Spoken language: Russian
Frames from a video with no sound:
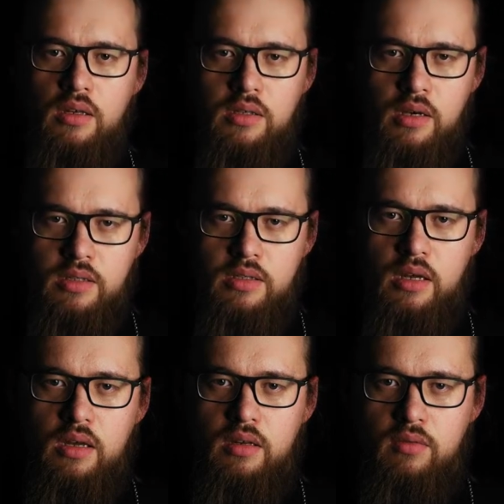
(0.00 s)

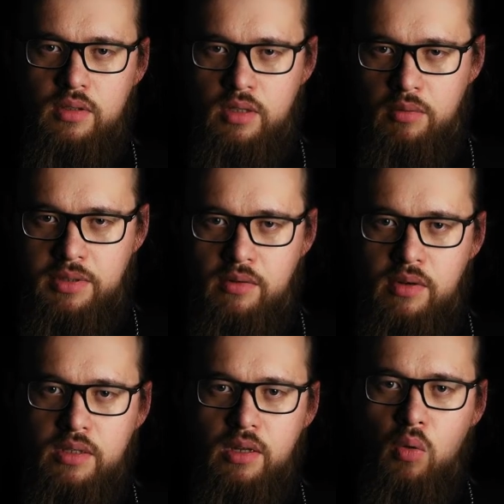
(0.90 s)
текста Ветхого
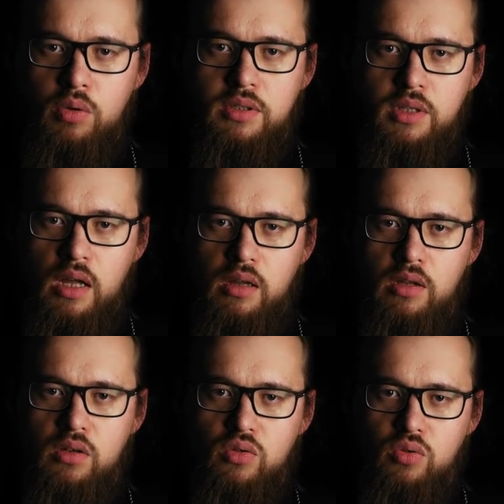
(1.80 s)
Завета, он знал,
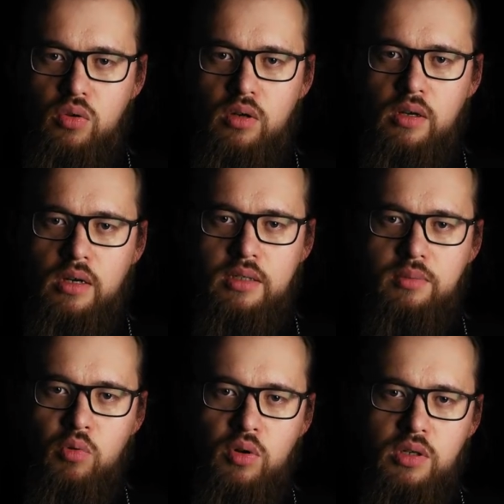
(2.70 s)
что
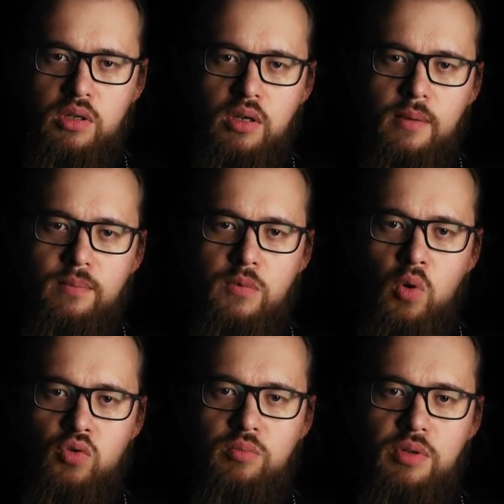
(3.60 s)
Господь
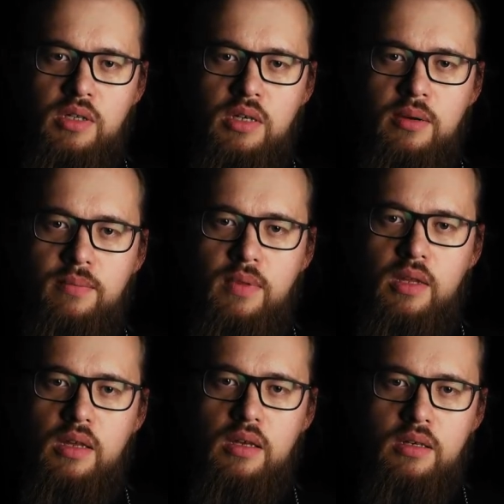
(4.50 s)
должен прийти
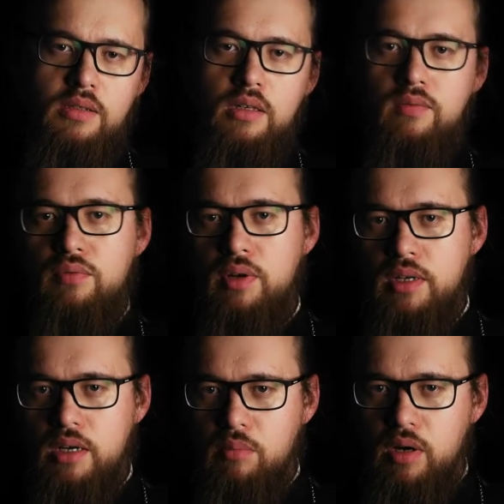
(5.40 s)
из
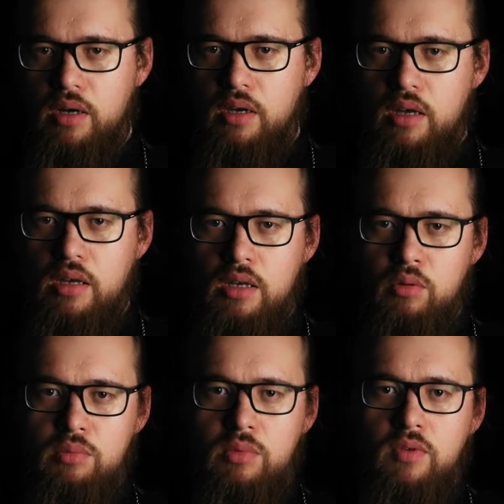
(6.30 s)
Вифлеема. И
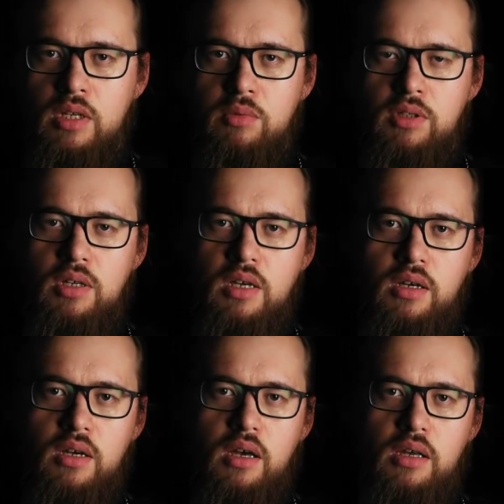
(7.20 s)
вот мы видим это
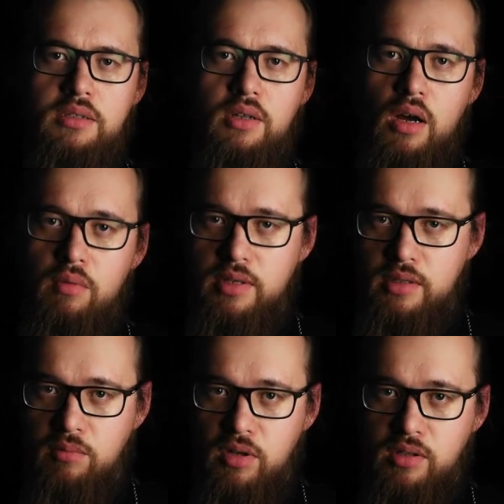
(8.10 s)
некое здравое
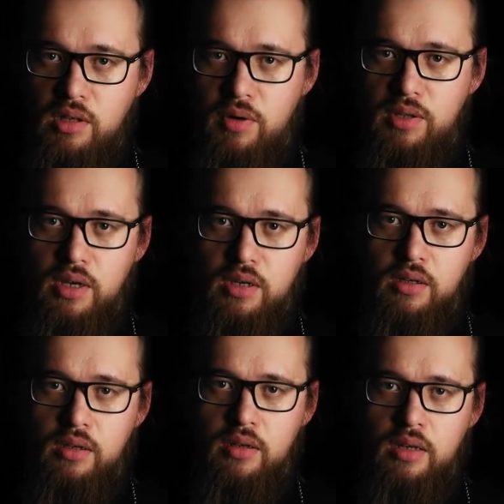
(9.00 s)
сомнение
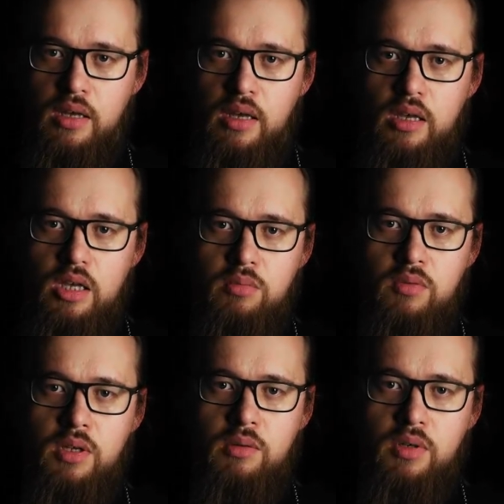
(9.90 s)
Нафанаила. И мы
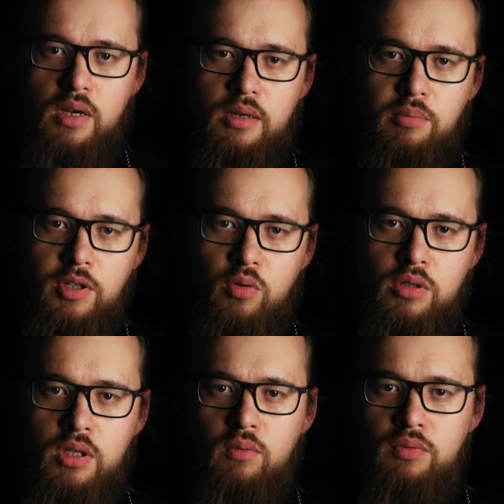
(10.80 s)
видим, как
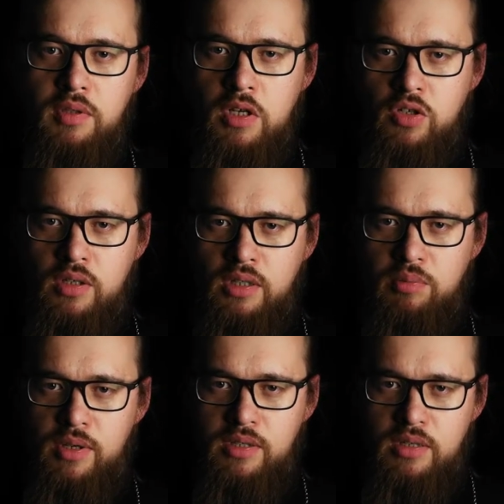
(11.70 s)
происходит его встреча со
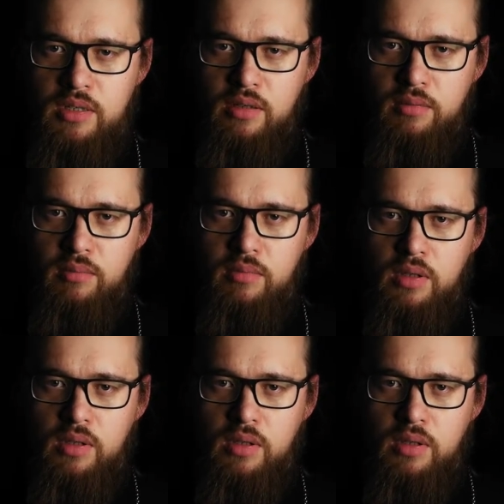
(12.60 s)
Спасителем.